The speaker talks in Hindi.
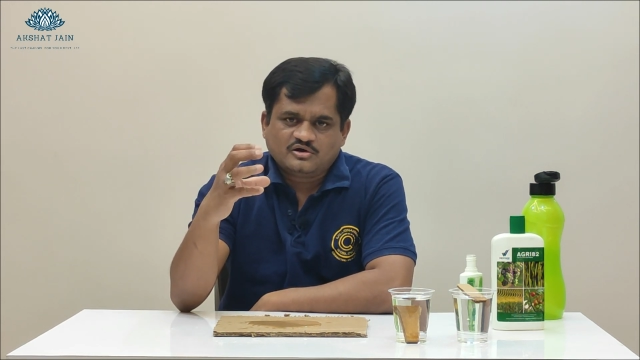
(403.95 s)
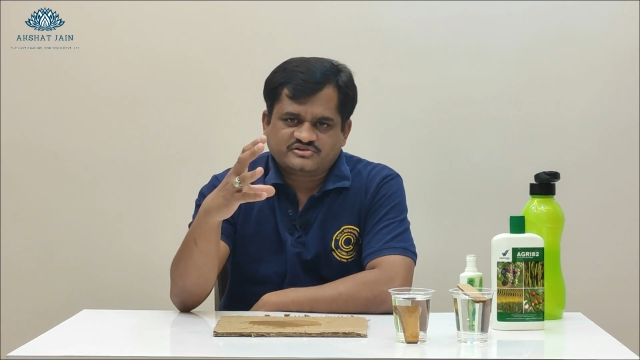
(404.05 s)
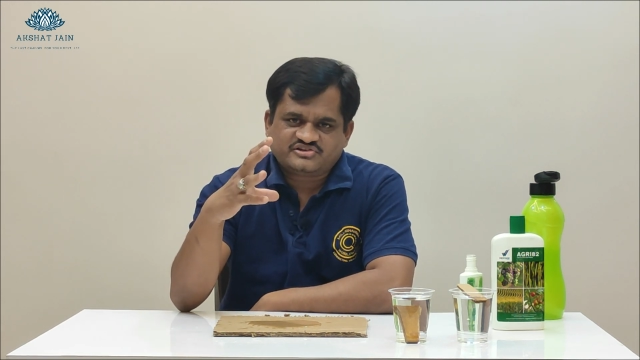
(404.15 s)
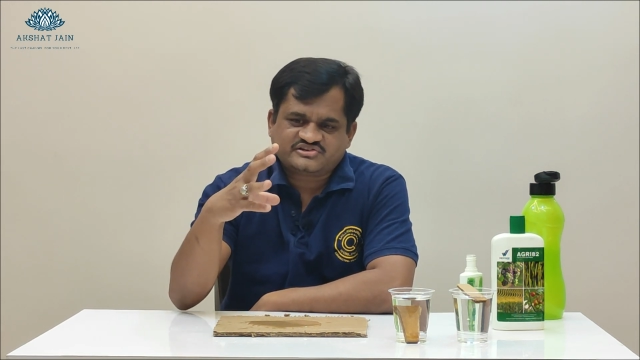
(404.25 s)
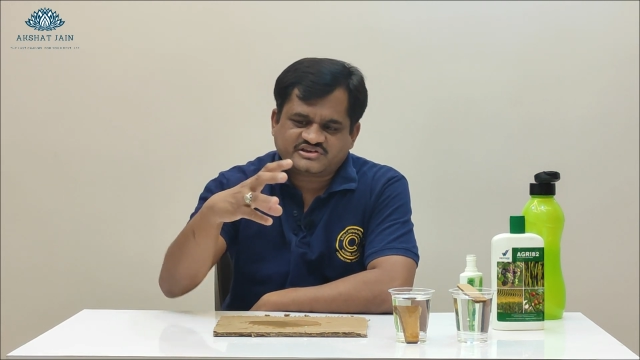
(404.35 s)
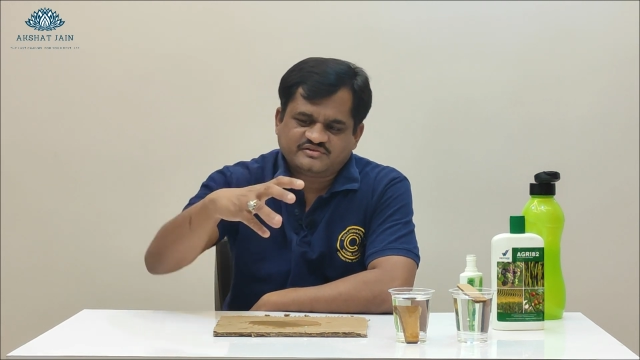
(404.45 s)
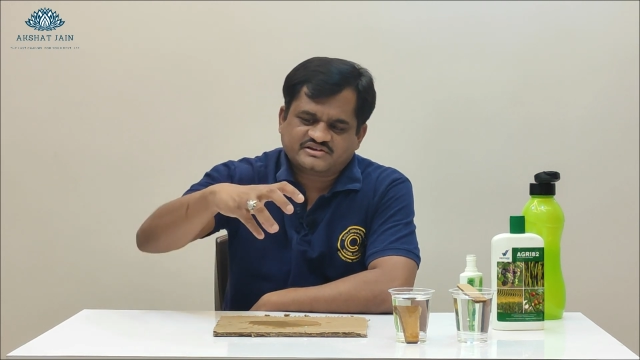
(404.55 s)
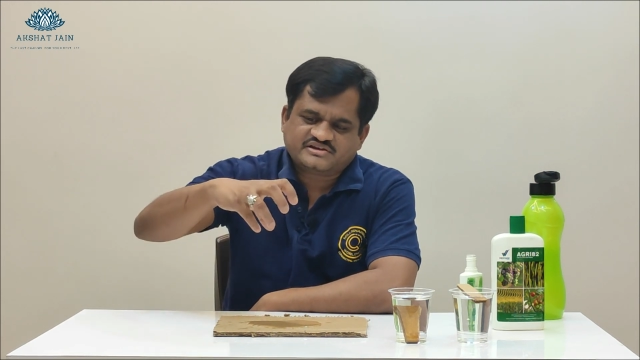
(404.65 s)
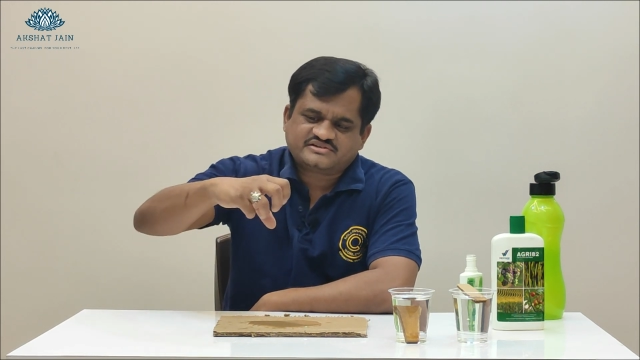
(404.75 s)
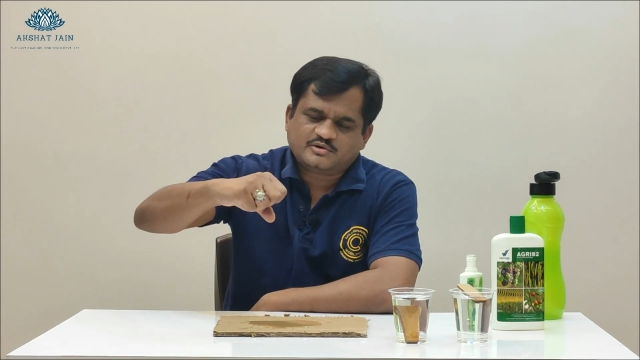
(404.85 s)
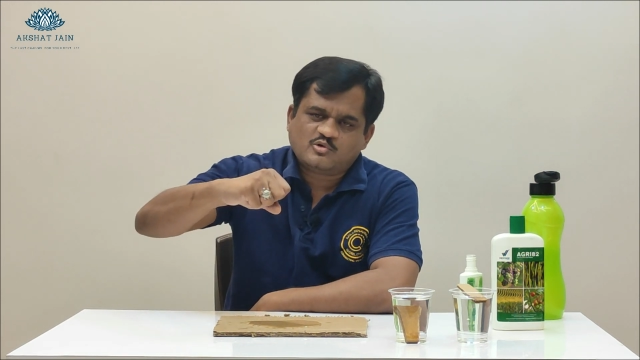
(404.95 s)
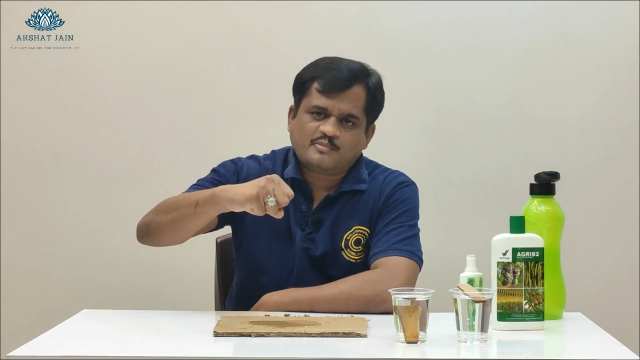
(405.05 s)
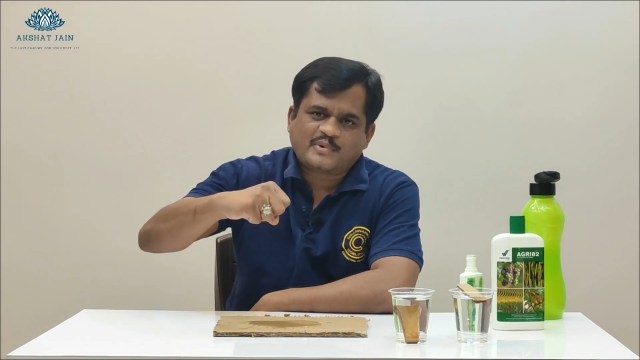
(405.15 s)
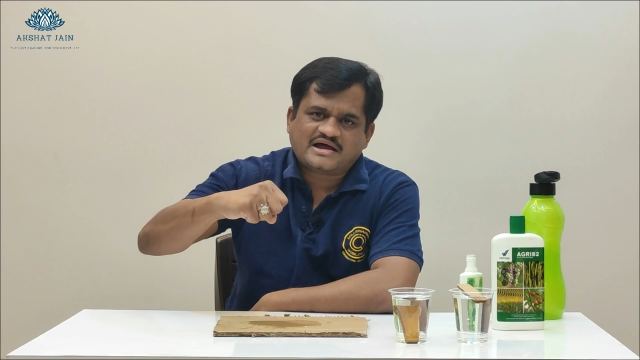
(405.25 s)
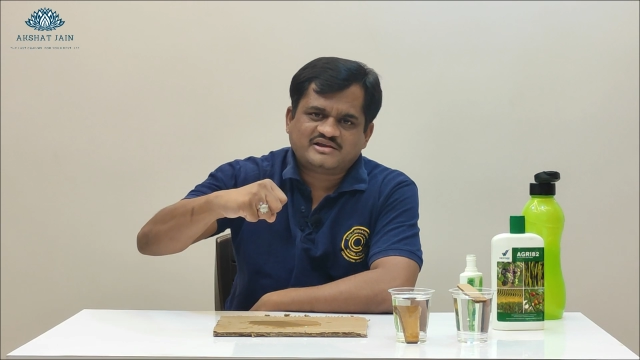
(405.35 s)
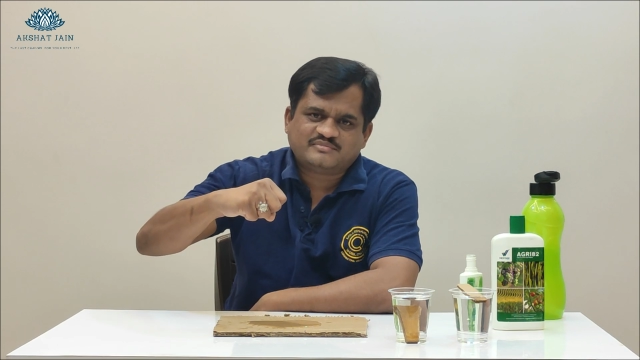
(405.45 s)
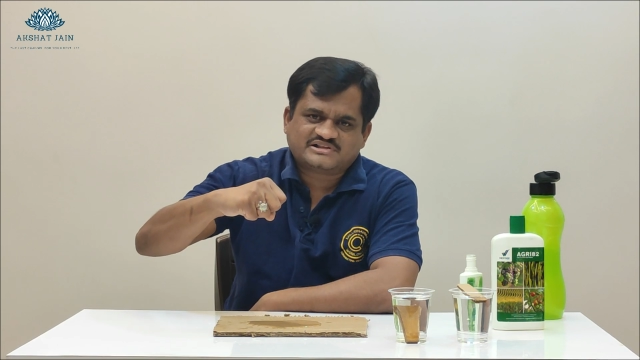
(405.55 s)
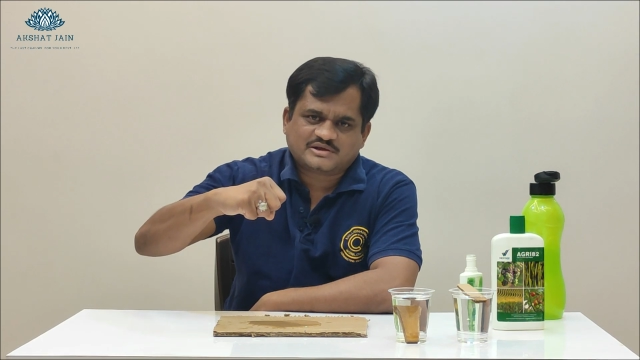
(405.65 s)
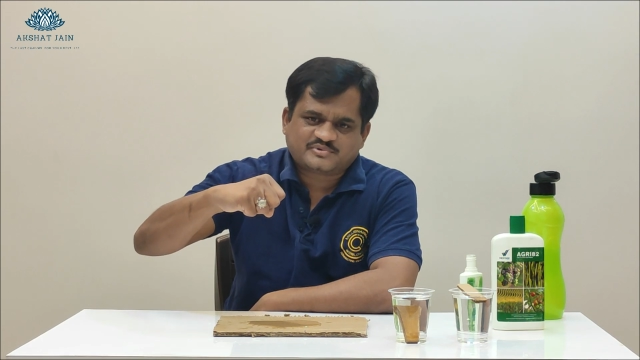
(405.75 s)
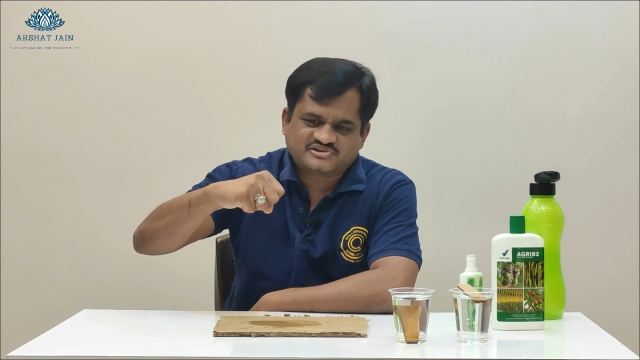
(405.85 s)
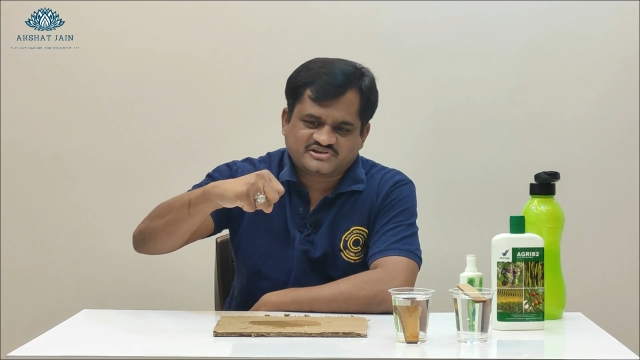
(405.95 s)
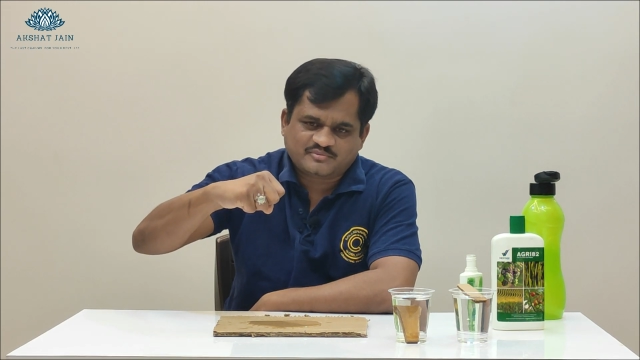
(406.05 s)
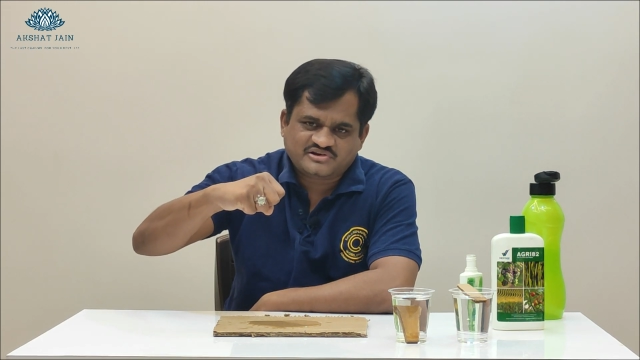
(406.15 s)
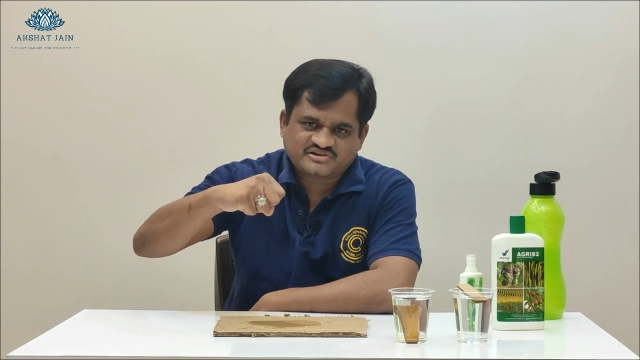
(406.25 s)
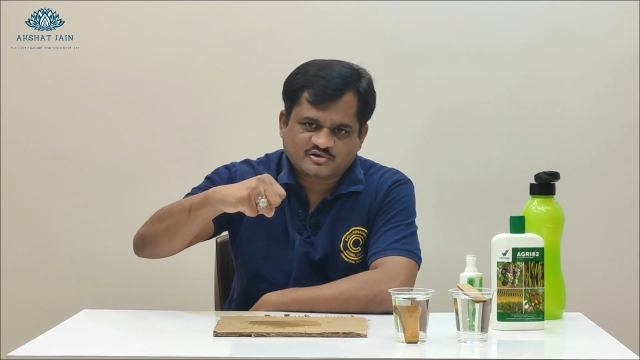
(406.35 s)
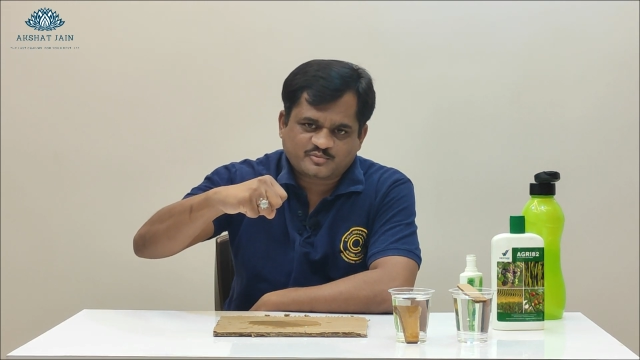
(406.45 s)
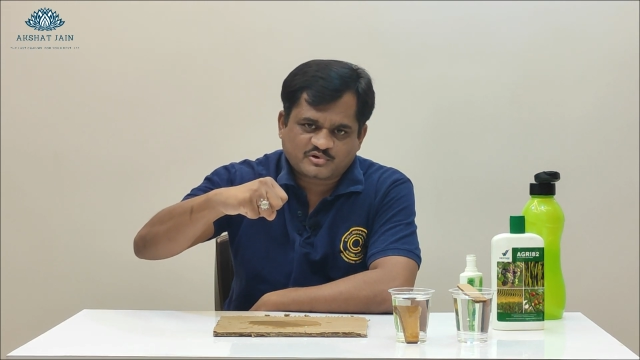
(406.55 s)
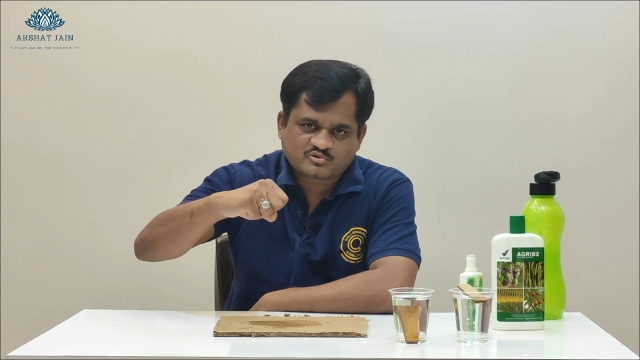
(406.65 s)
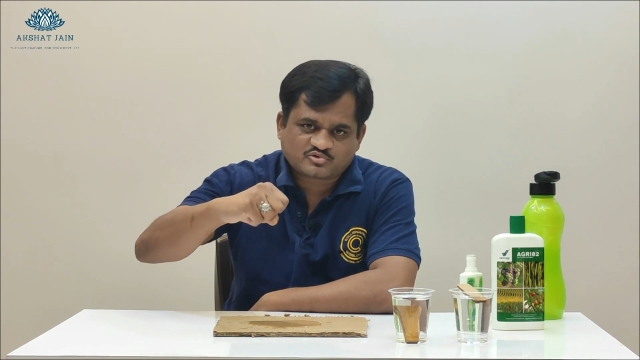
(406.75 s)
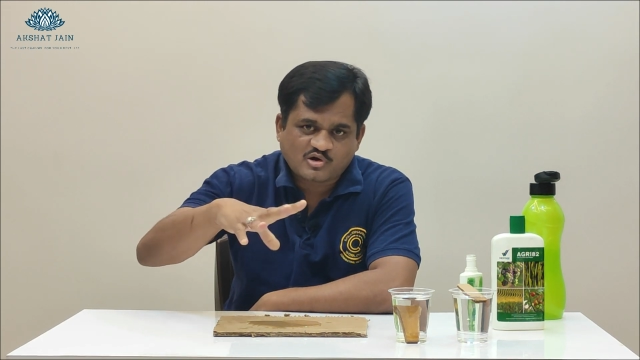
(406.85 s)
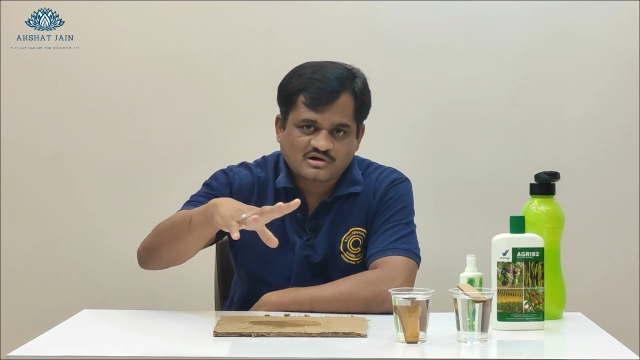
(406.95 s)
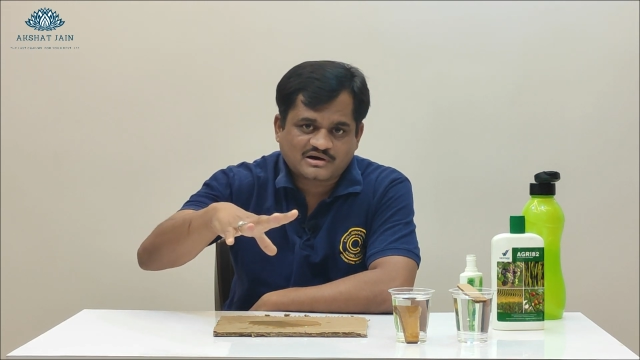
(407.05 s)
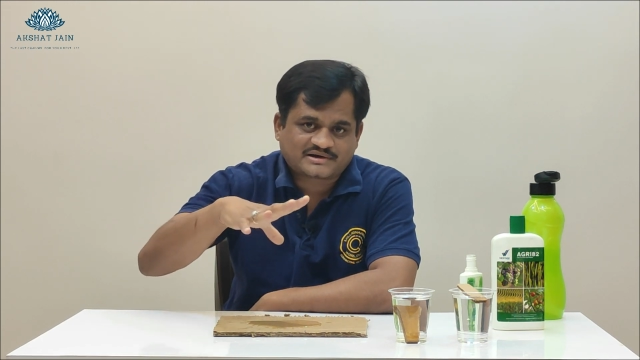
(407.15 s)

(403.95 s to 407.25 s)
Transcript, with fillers: और जिसकी वजह से वो पानी मतलब कि ज़मीन के ऊपर उसको